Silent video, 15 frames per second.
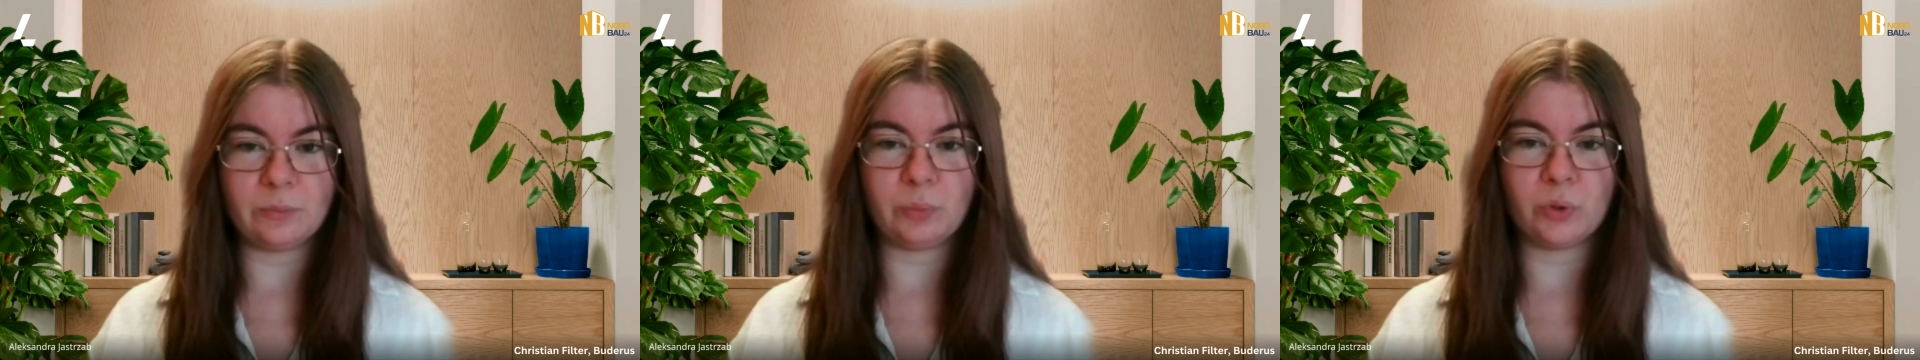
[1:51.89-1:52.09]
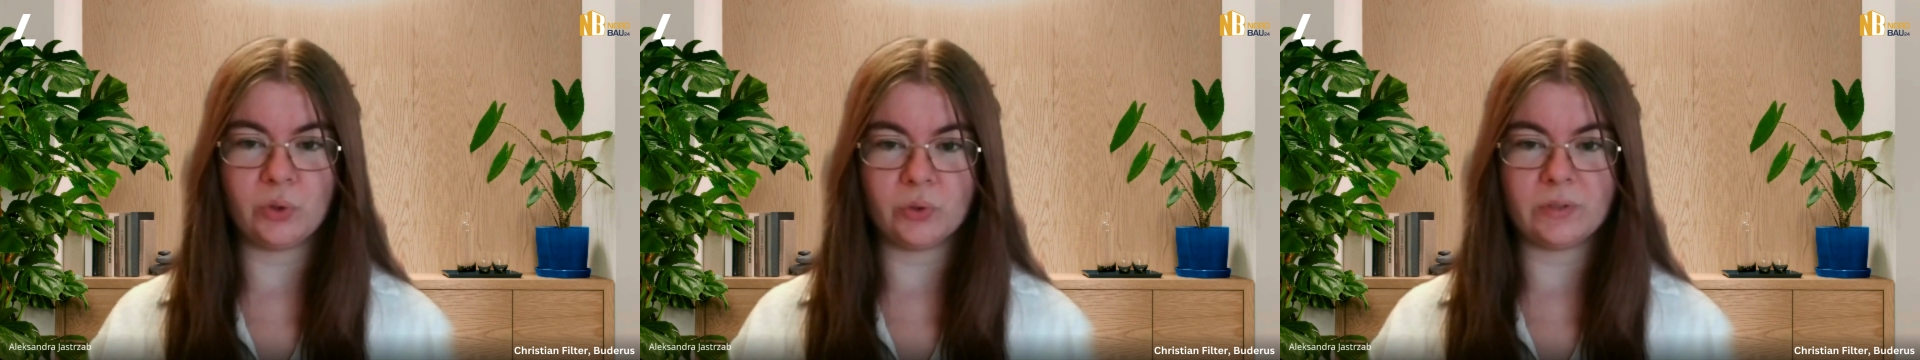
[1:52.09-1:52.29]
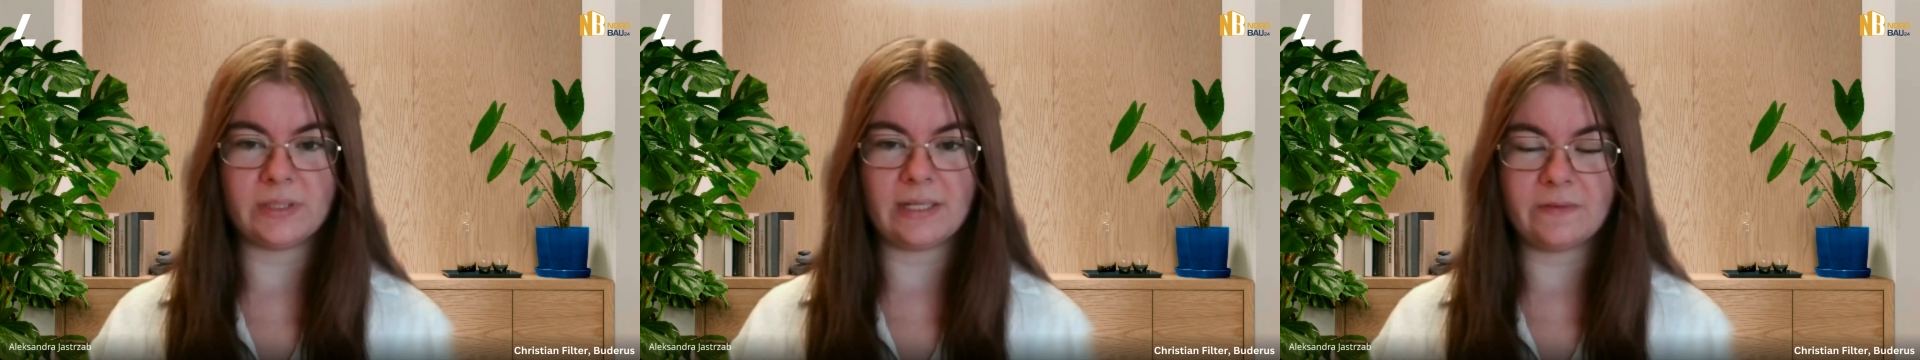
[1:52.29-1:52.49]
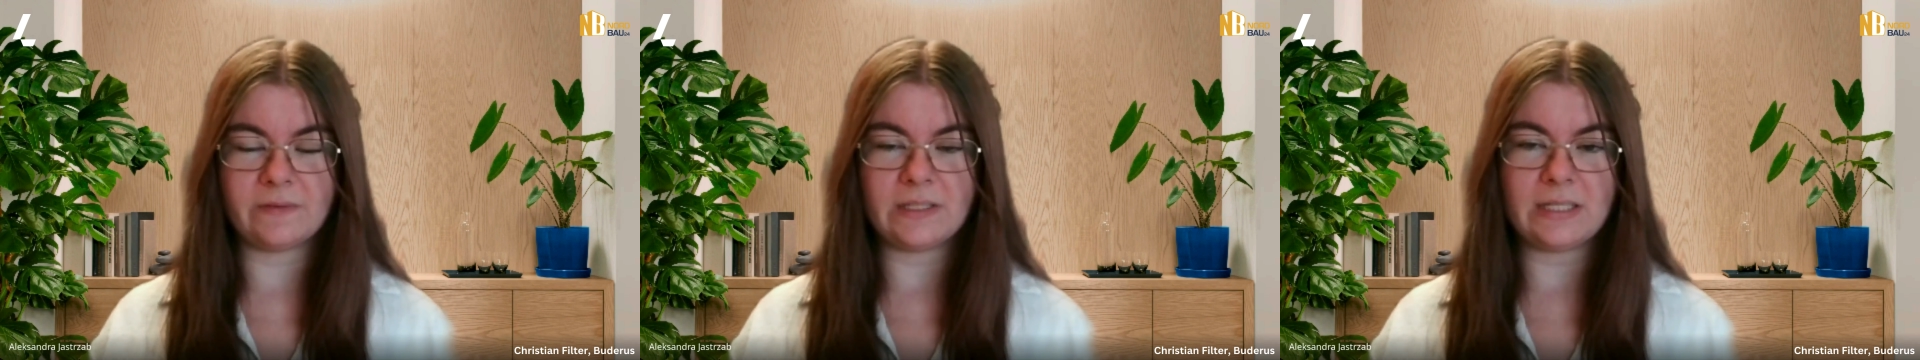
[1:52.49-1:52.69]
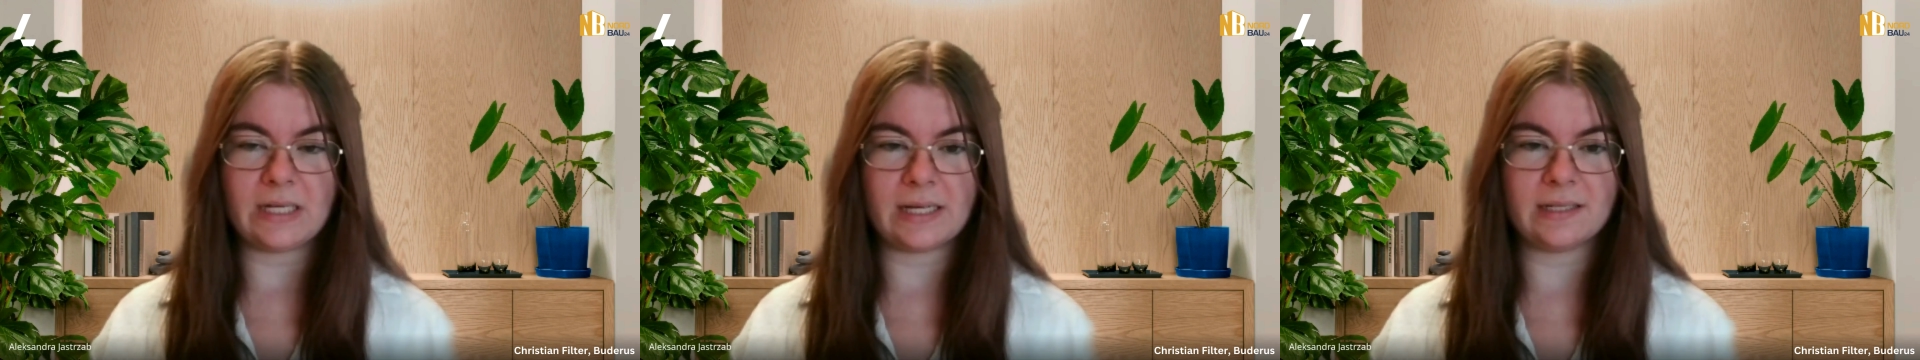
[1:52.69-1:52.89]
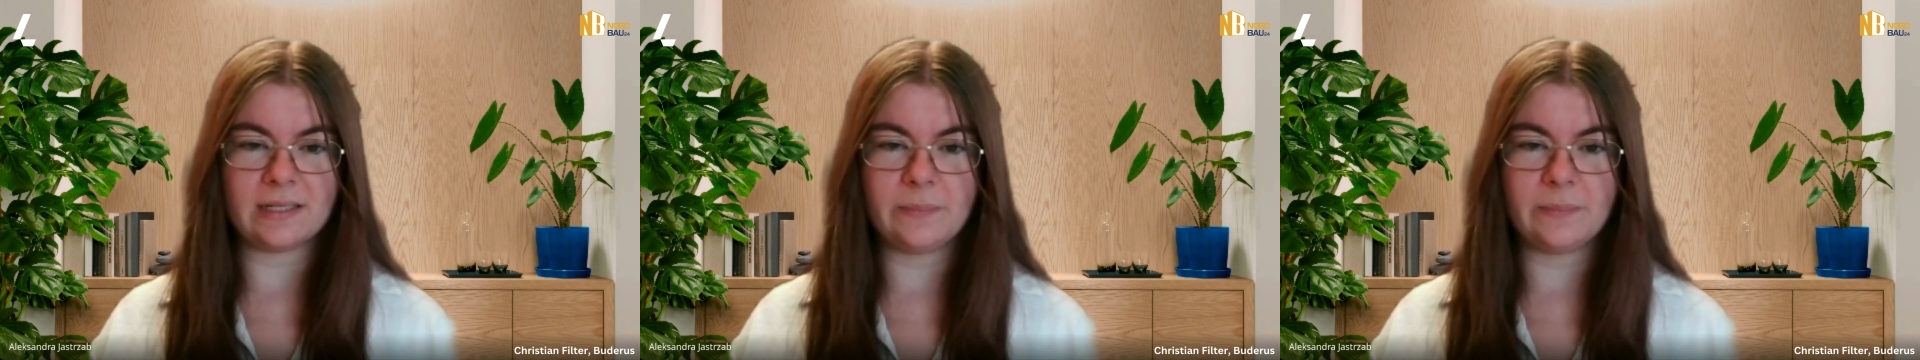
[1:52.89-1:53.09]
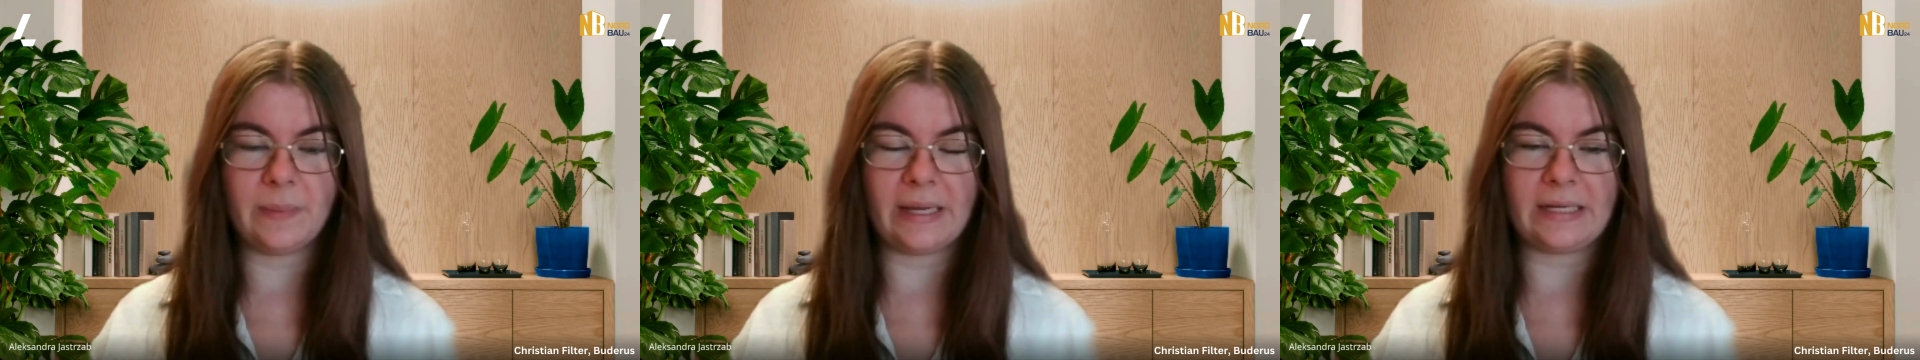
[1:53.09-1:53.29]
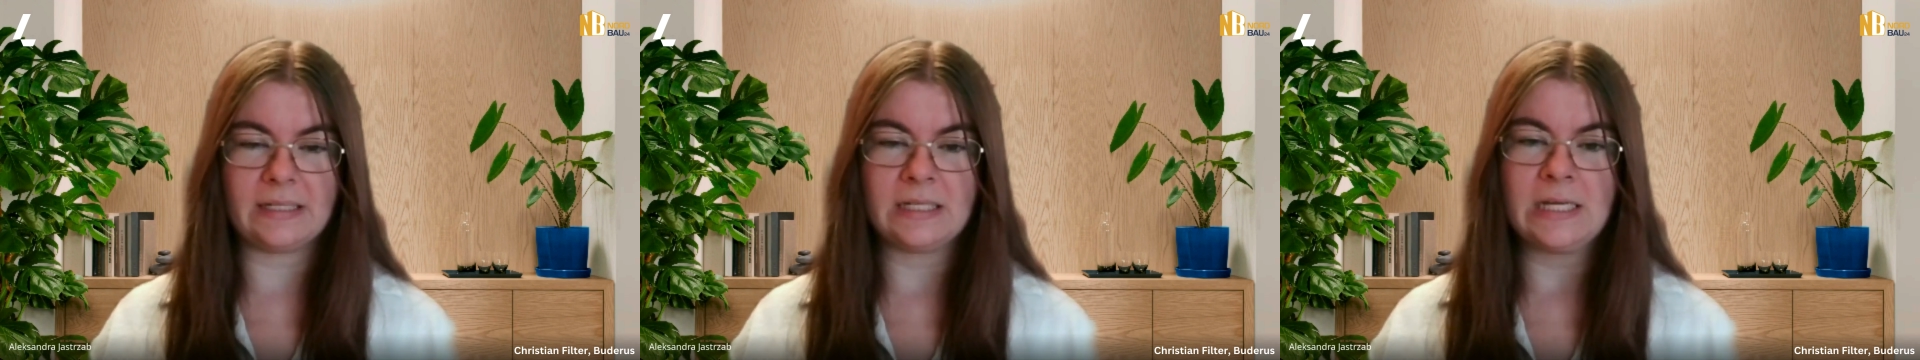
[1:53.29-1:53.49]
Produkts ein wichtiger
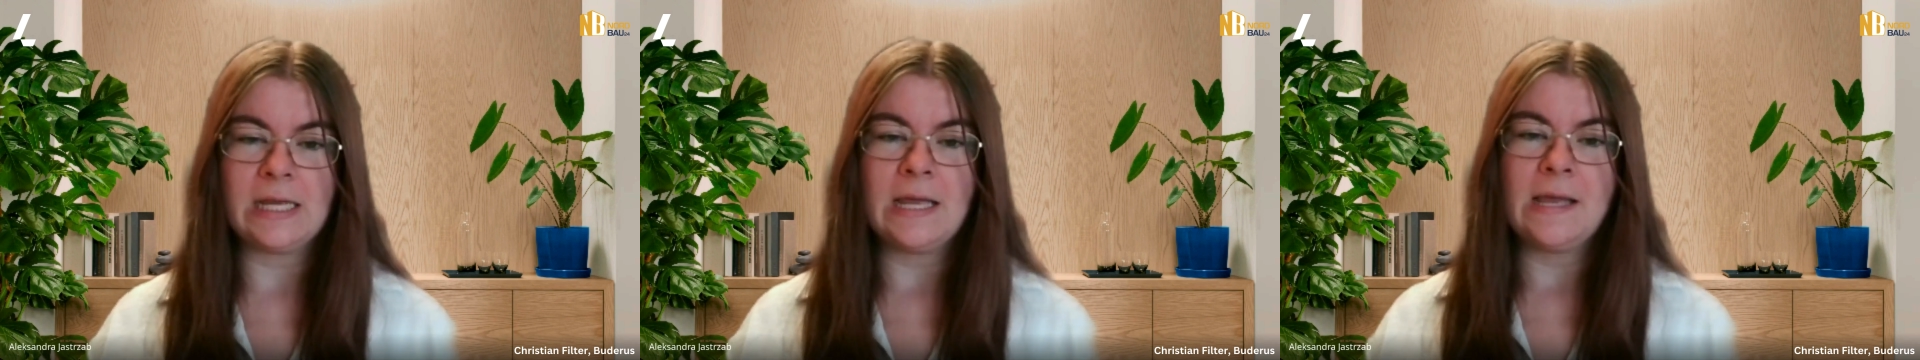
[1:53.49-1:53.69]
Aspekt.